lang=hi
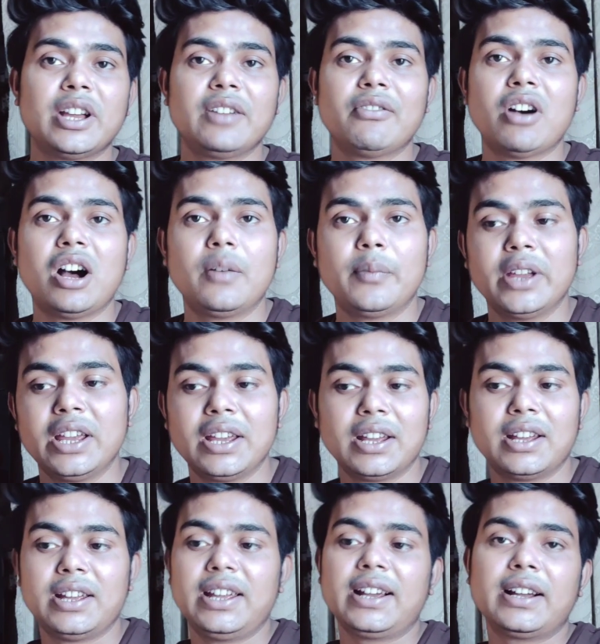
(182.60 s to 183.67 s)
है मैं वहाँ पे
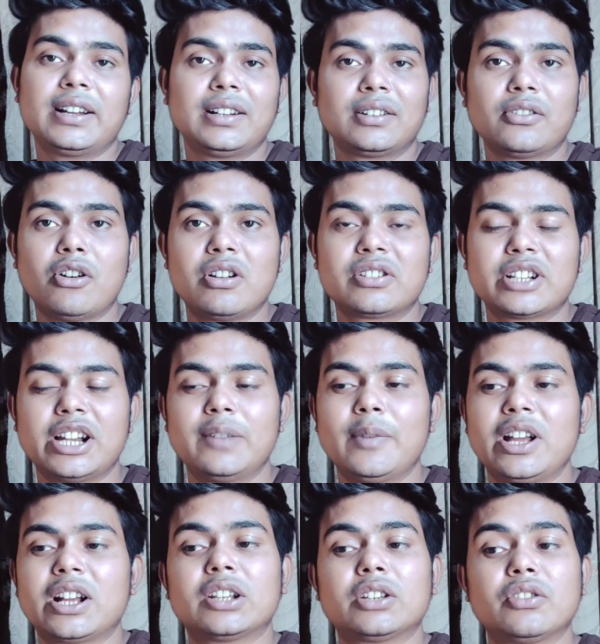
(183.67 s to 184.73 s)
एक कॉल साइड
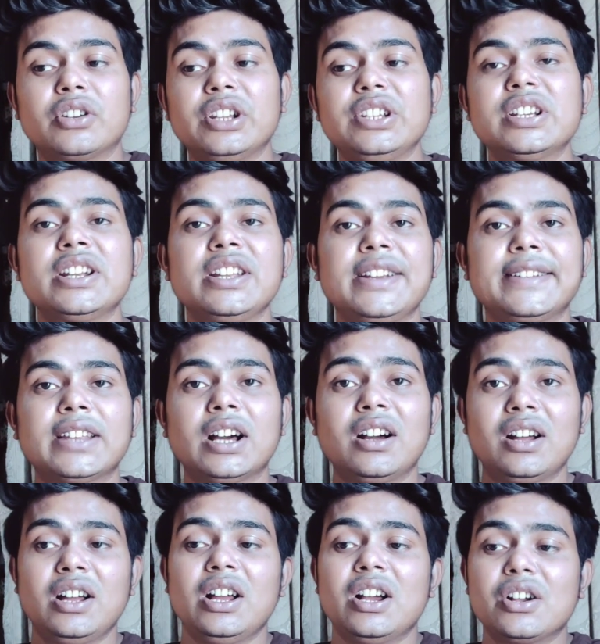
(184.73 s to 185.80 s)
बाय करता हूँ रीज़न ये
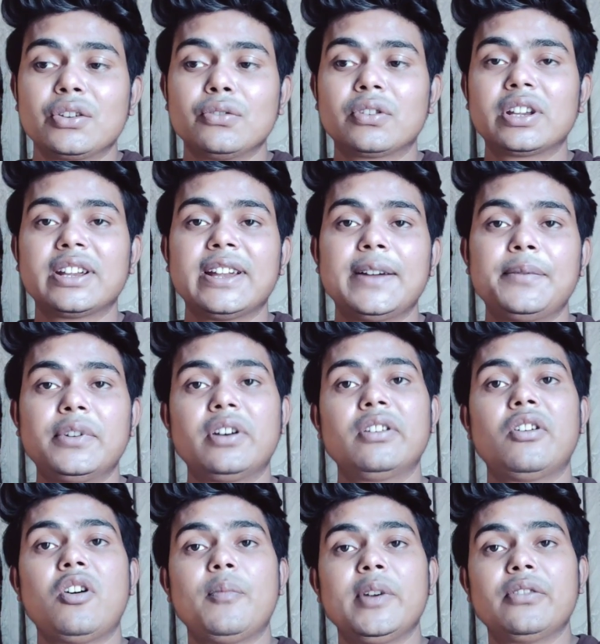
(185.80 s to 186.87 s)
था क्योंकि गैप
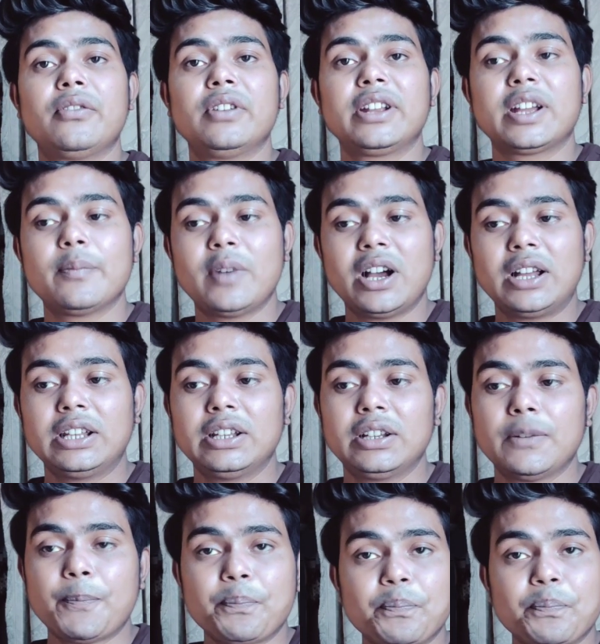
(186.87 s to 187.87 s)
डाउन ओपन होने के बाद